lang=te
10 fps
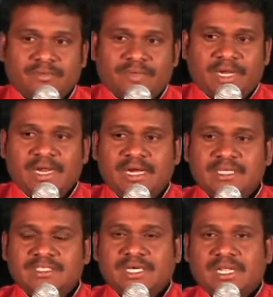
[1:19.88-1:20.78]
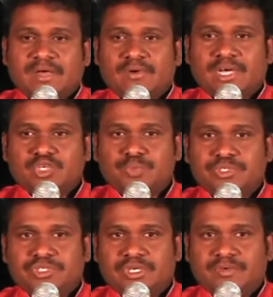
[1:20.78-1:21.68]
వినడానికి చక్కని అవకాశం
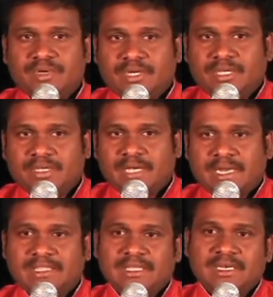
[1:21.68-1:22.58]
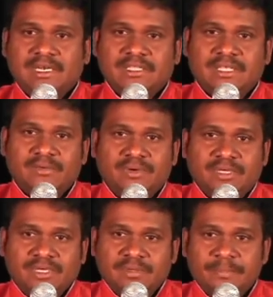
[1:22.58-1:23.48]
ఇచ్చినటువంటి కన్నతండ్రైన
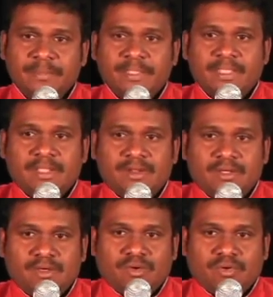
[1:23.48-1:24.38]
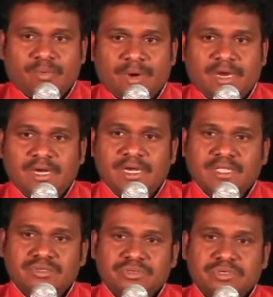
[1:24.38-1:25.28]
దేవునికి కుమారుడైన
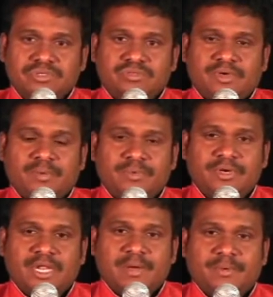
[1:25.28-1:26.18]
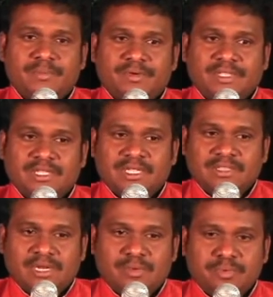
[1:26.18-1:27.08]
యేసుక్రీస్తు వారి పుణ్యనామంన
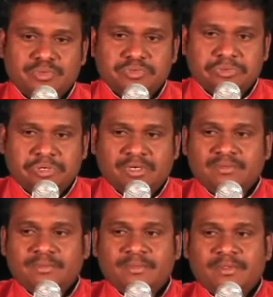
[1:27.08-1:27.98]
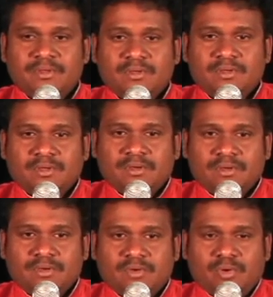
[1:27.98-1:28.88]
వందనాలు తెలియపరుస్తున్నాను
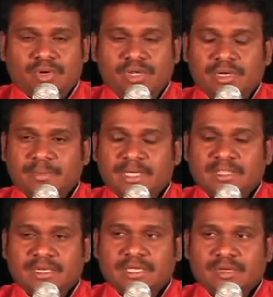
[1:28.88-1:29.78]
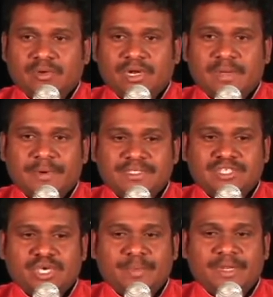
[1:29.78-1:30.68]
కూడి ఉన్న మీ అందరికీ కూడా నా
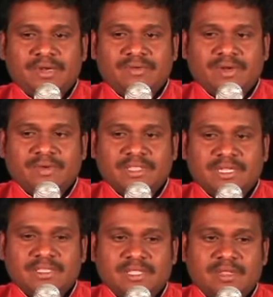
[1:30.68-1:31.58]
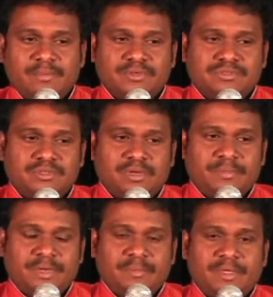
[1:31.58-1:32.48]
ప్రత్యేకమైనటువంటి వందనాన్ని
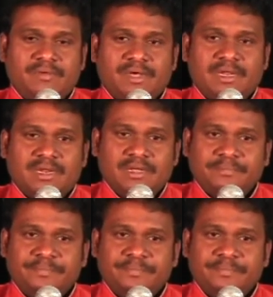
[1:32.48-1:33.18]
తెలియపరుస్తున్నాను ప్రియమైన వాళ్ళరా